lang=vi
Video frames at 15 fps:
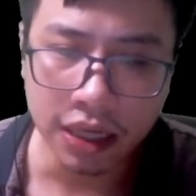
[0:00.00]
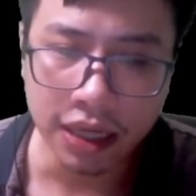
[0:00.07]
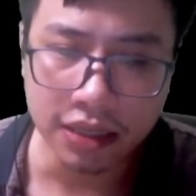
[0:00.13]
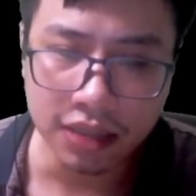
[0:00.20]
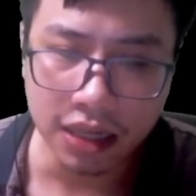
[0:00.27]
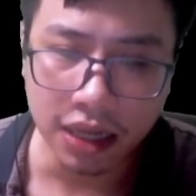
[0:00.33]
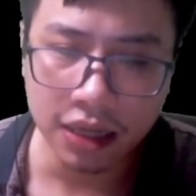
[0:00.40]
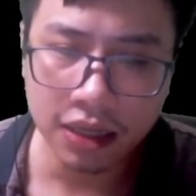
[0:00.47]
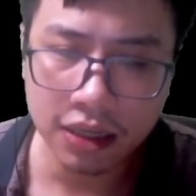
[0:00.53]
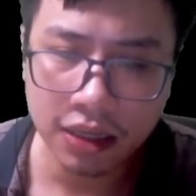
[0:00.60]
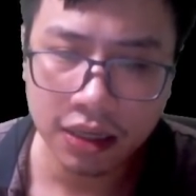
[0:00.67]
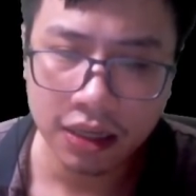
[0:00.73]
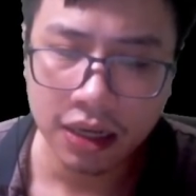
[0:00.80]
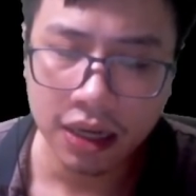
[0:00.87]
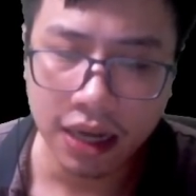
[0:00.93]
Quay đầu nhìn
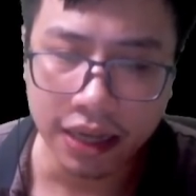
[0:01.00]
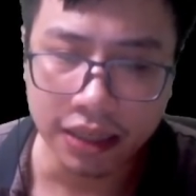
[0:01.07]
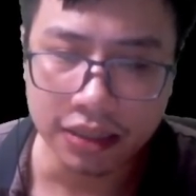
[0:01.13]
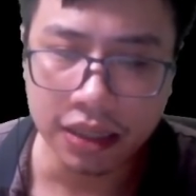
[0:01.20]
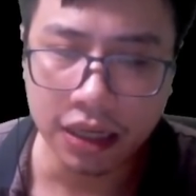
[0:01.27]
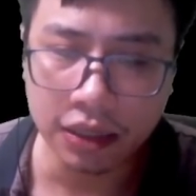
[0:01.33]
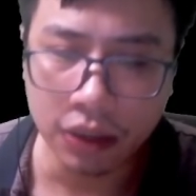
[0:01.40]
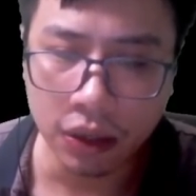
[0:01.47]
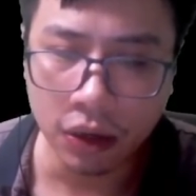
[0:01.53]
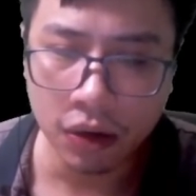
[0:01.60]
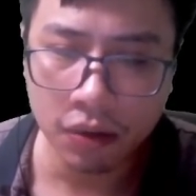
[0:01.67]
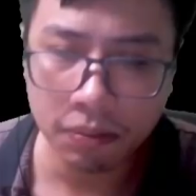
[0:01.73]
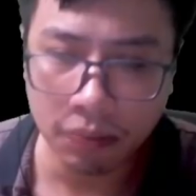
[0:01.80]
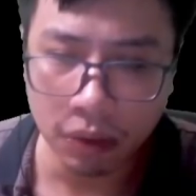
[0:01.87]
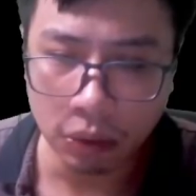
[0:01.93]
lại, cả một đoạn
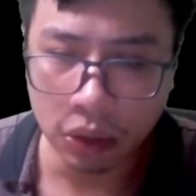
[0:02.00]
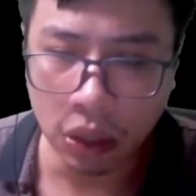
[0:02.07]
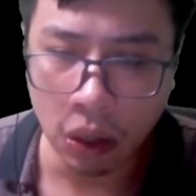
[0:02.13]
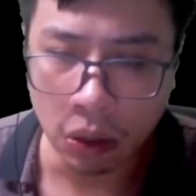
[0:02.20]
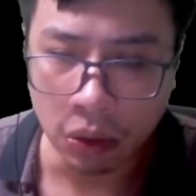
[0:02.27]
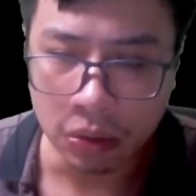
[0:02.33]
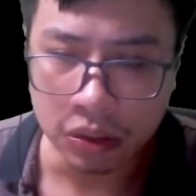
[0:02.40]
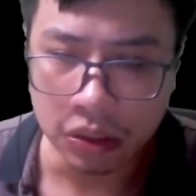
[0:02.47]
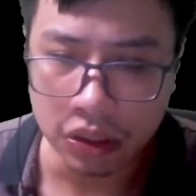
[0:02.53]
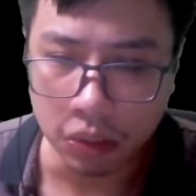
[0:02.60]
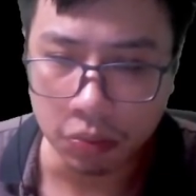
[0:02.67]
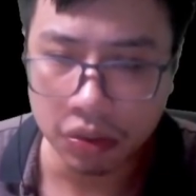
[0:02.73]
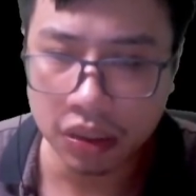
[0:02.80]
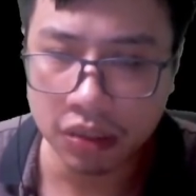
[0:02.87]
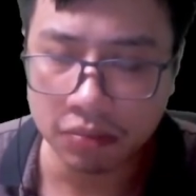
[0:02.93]
đường gian khổ đủ khiến
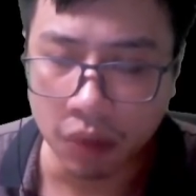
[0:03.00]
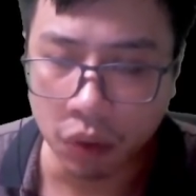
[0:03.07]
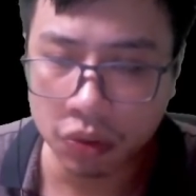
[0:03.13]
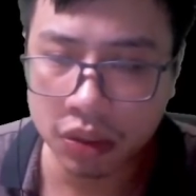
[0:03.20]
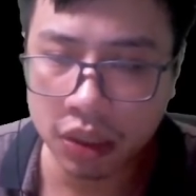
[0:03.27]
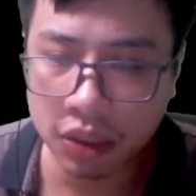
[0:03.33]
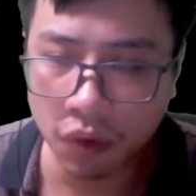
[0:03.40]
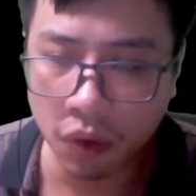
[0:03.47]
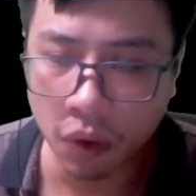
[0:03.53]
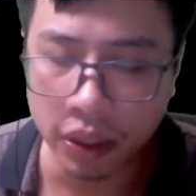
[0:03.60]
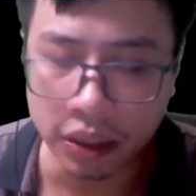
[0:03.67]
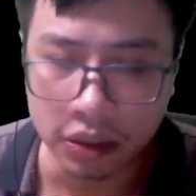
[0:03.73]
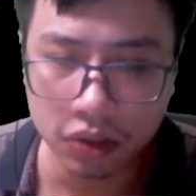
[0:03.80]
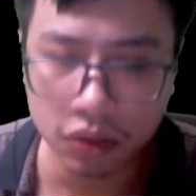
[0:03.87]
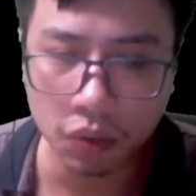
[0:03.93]
người ta phải giật cả mình.
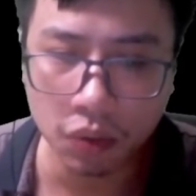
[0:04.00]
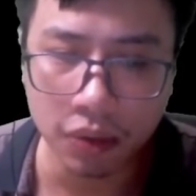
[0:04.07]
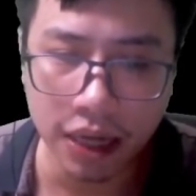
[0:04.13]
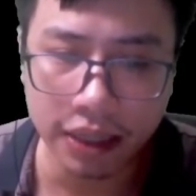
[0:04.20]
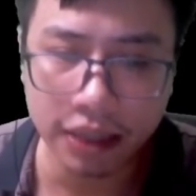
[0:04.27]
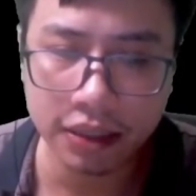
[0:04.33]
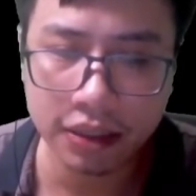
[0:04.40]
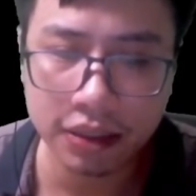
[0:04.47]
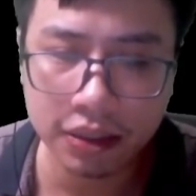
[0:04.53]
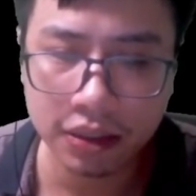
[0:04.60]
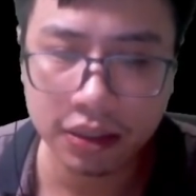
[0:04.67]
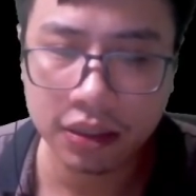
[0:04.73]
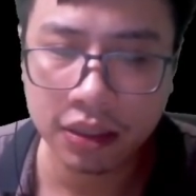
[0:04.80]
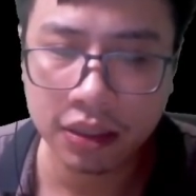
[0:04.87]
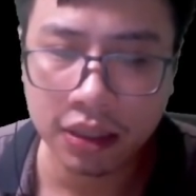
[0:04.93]

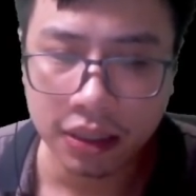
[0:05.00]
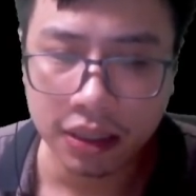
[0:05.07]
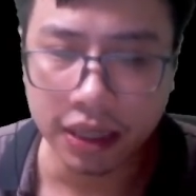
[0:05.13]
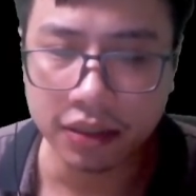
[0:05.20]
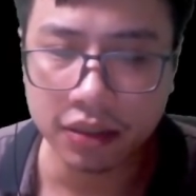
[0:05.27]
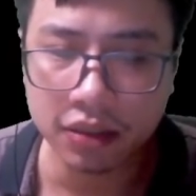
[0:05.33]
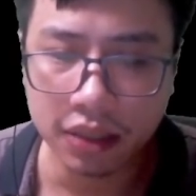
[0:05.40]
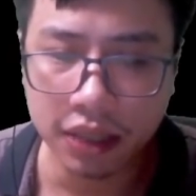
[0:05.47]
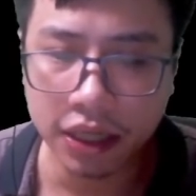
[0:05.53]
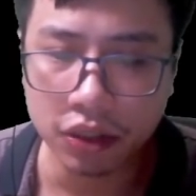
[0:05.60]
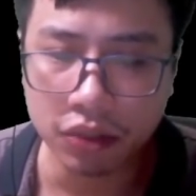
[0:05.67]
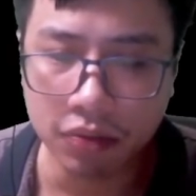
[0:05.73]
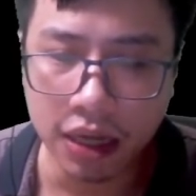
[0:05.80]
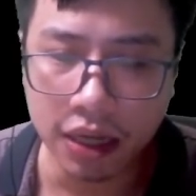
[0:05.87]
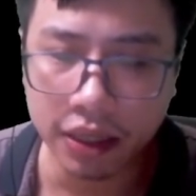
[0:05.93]
Hắn trong sinh
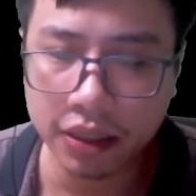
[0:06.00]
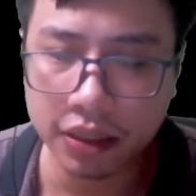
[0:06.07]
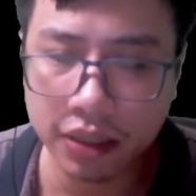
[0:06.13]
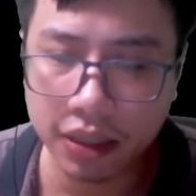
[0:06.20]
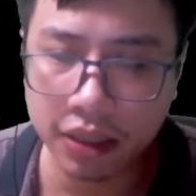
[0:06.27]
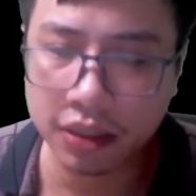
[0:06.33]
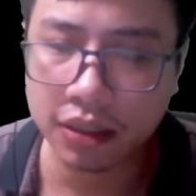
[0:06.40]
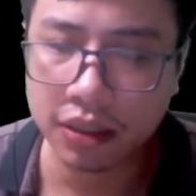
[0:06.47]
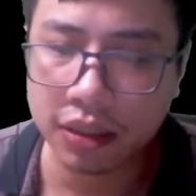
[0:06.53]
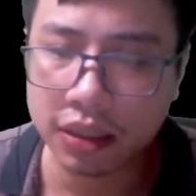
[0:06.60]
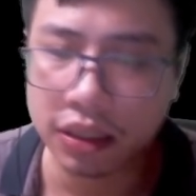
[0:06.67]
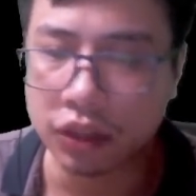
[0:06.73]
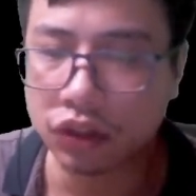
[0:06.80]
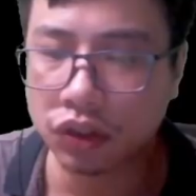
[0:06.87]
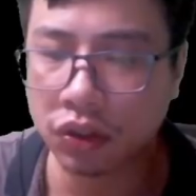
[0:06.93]
tử mà tu luyện,
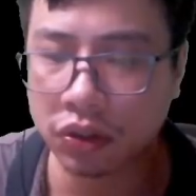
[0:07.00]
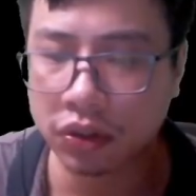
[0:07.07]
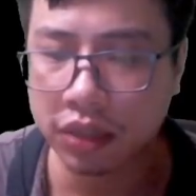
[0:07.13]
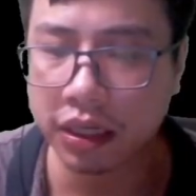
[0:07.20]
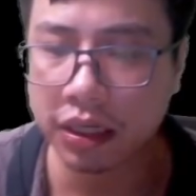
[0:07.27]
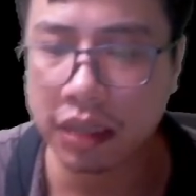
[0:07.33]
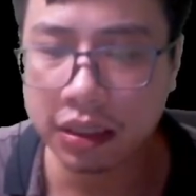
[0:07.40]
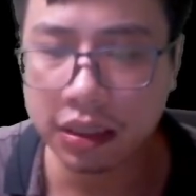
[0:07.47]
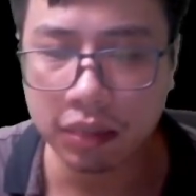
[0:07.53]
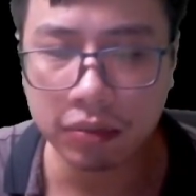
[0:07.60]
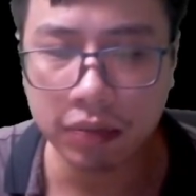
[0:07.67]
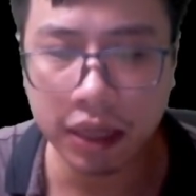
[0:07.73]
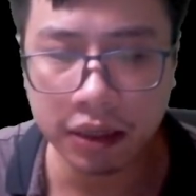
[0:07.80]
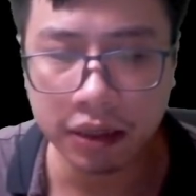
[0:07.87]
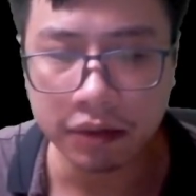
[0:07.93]
còn những
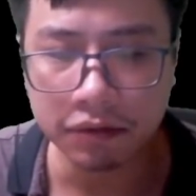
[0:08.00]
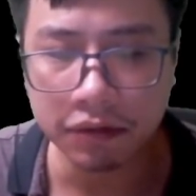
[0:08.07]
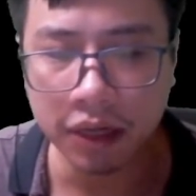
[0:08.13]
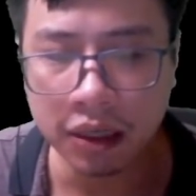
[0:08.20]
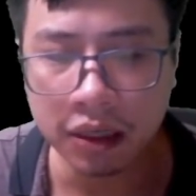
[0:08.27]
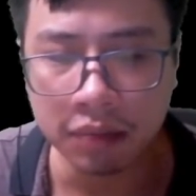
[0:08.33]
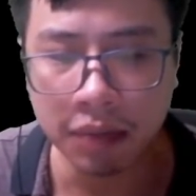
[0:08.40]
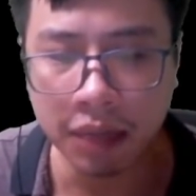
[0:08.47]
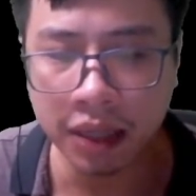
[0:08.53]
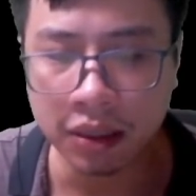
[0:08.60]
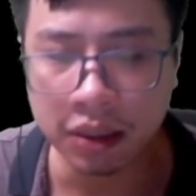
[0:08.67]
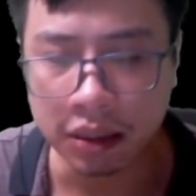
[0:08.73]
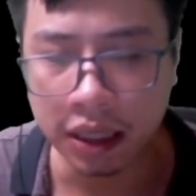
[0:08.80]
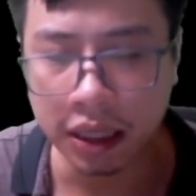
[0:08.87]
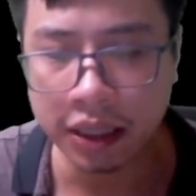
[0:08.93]
tu sĩ cổ quốc
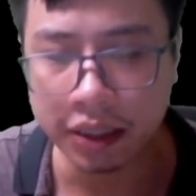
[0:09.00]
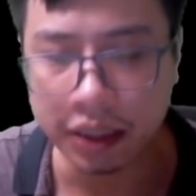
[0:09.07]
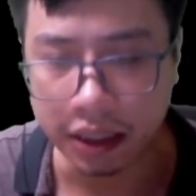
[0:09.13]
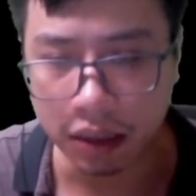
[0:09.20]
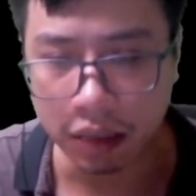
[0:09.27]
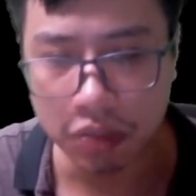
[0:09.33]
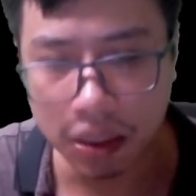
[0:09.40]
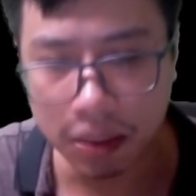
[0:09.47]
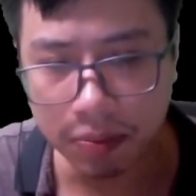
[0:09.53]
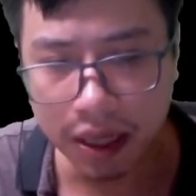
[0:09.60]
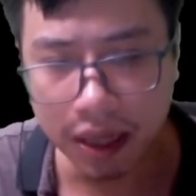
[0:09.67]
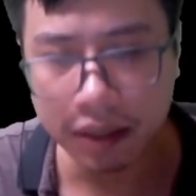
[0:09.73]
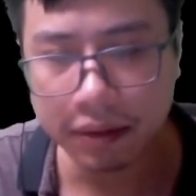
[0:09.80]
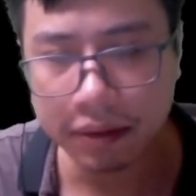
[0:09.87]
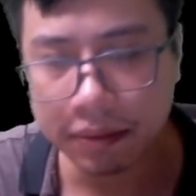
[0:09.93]
khác và nam tử mặc
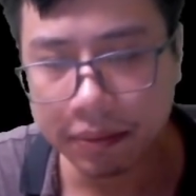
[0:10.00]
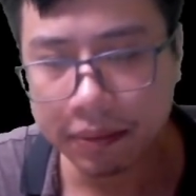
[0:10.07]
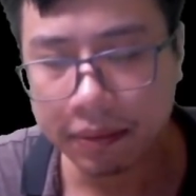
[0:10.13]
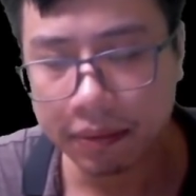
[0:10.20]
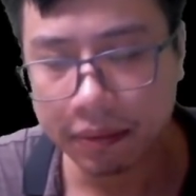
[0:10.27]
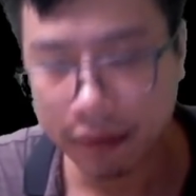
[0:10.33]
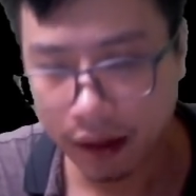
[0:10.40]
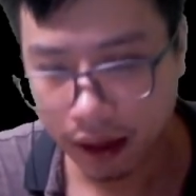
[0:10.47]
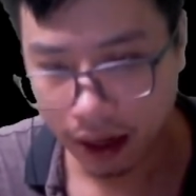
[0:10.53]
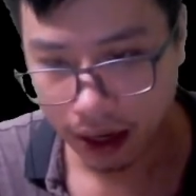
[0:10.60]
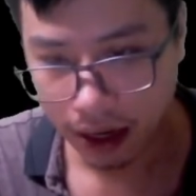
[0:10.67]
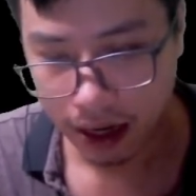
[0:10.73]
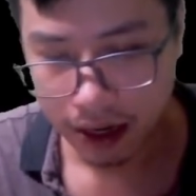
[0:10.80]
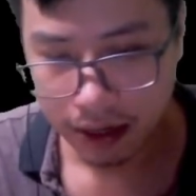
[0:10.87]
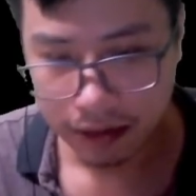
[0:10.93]
hoàng bào thì tu
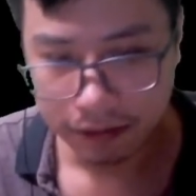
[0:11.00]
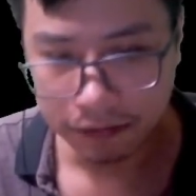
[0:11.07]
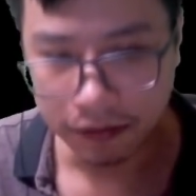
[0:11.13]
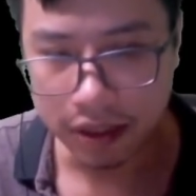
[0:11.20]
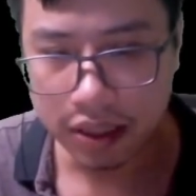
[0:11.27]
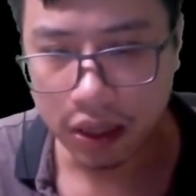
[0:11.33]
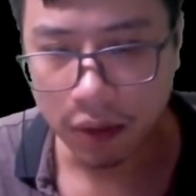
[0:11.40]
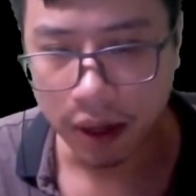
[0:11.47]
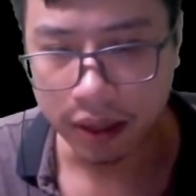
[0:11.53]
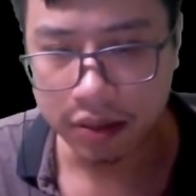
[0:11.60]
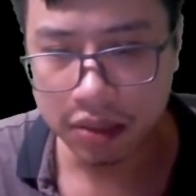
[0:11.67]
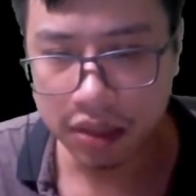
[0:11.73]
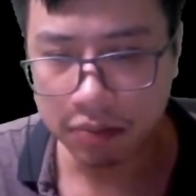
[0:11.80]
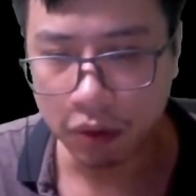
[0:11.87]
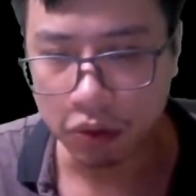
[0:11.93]
luyện trong an bình,
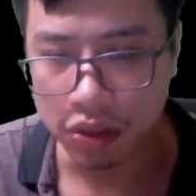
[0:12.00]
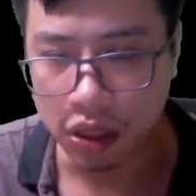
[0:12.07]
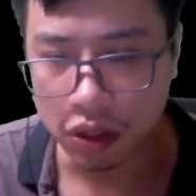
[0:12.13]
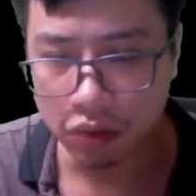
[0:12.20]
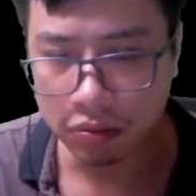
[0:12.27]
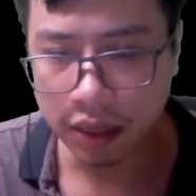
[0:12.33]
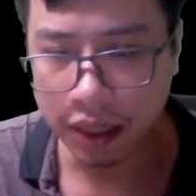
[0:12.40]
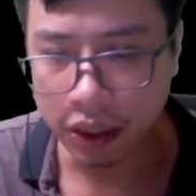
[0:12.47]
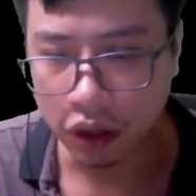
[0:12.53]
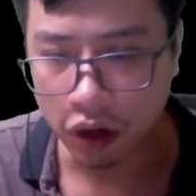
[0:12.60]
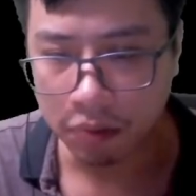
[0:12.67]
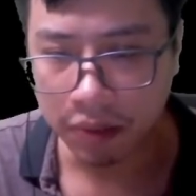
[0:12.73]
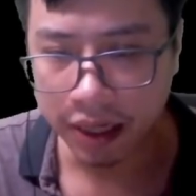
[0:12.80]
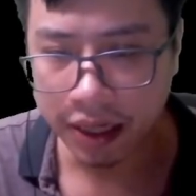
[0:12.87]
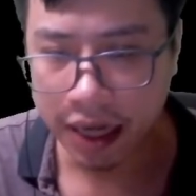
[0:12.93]
có Đại Thiên Tôn
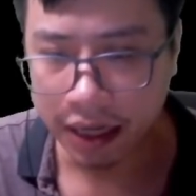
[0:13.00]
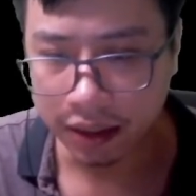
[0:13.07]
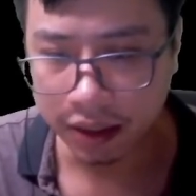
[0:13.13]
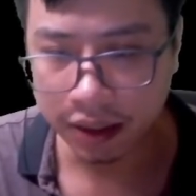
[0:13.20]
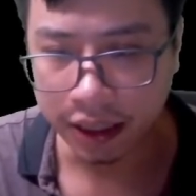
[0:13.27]
che chở,